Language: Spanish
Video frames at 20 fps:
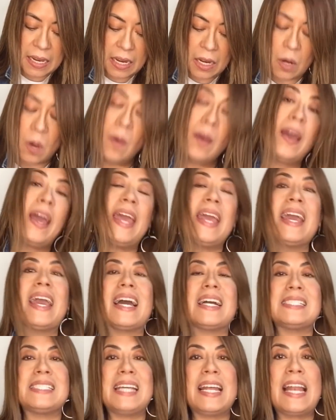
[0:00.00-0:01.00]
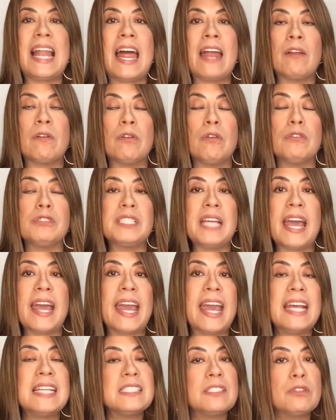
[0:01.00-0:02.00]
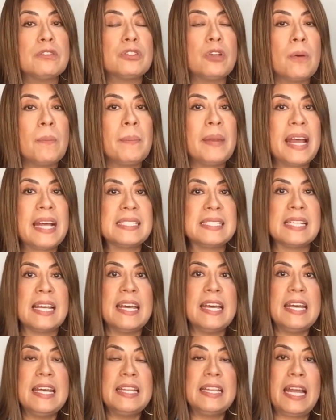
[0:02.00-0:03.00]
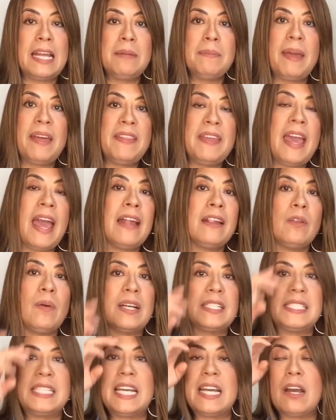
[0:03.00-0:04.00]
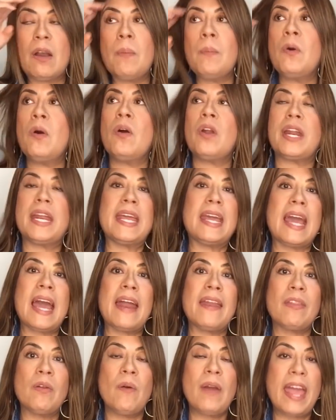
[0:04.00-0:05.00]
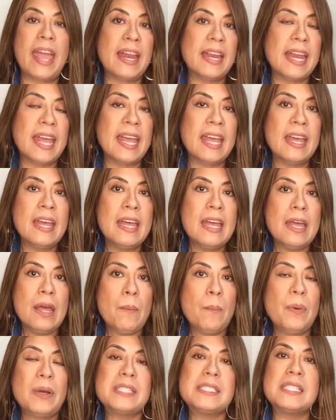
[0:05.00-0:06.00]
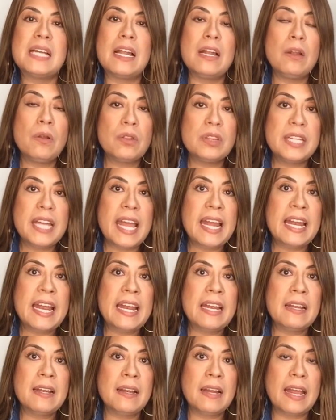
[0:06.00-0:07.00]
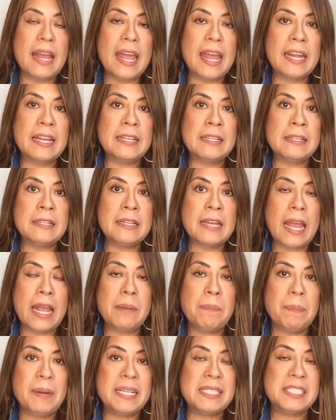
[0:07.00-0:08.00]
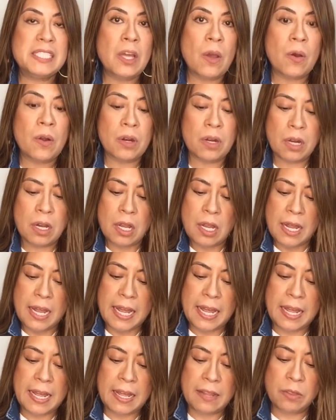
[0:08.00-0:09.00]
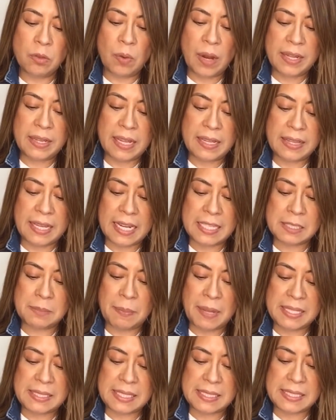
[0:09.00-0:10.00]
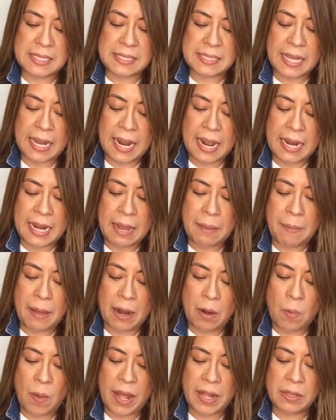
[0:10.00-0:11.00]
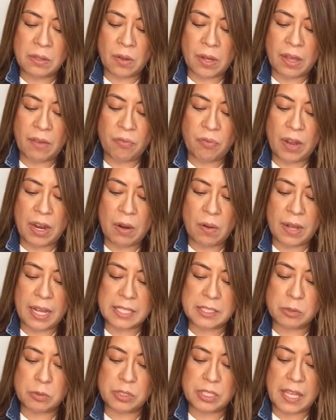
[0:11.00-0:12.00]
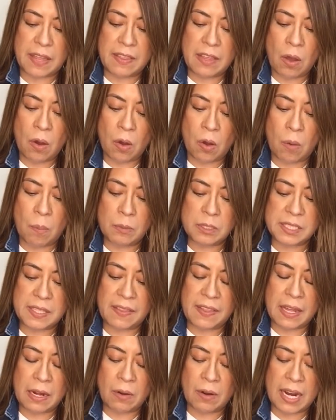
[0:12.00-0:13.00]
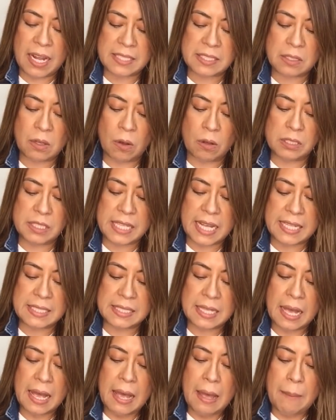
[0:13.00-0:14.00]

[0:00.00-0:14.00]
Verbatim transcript: lo encarcelaron. O sea que estos hombres de inmediato, así como Ricardo N., pues lo tienen en, prisión. Eh, durante tres meses estarán evaluando qué fue lo que sucedió, cómo se dieron las cosas,